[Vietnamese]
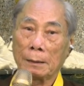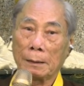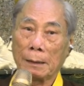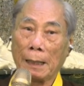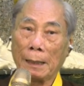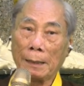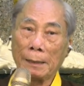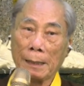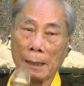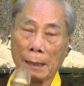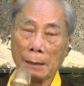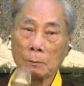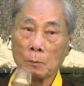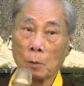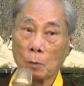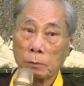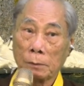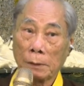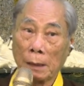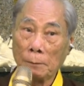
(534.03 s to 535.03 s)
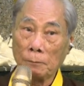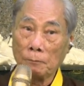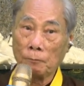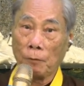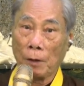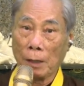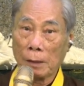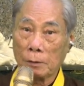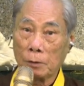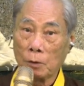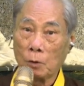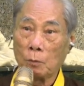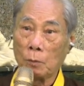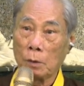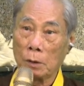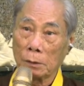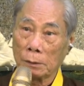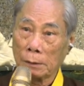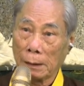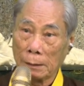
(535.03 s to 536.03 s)
đã nhận một tánh Phật vô
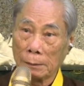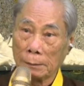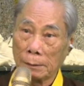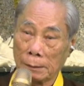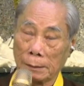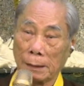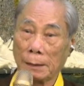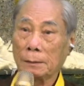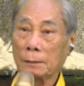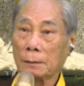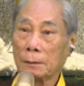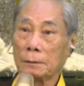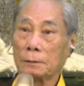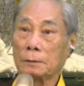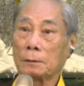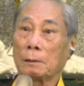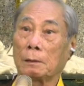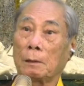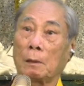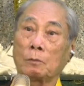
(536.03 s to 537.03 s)
mượn thân và tánh người rồi,